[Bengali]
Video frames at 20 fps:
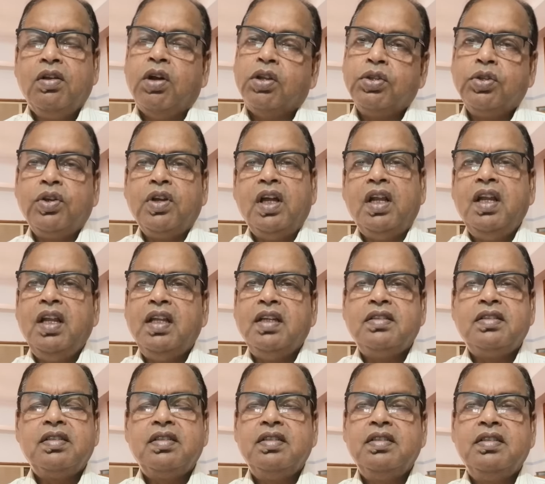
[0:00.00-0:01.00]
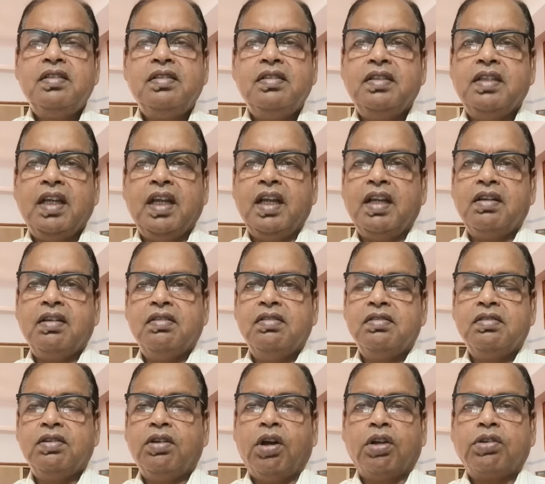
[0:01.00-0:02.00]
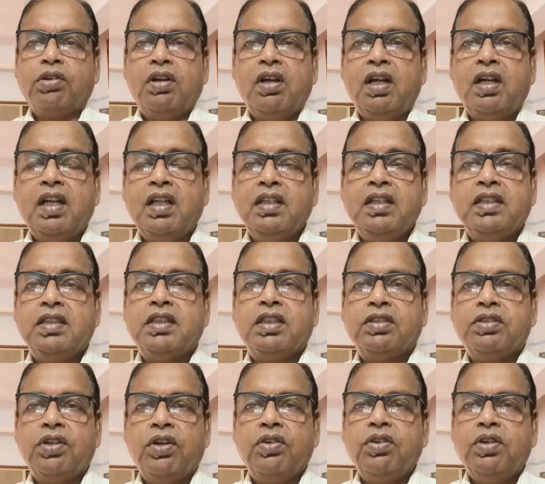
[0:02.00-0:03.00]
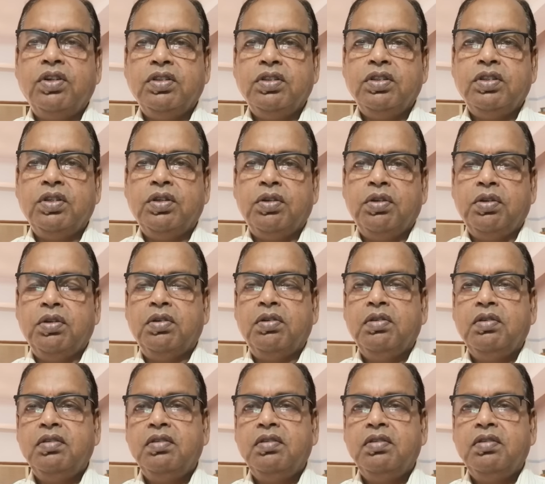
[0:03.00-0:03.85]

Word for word: গতকালের যে ঘটনাটা দেশে সংগঠিত হল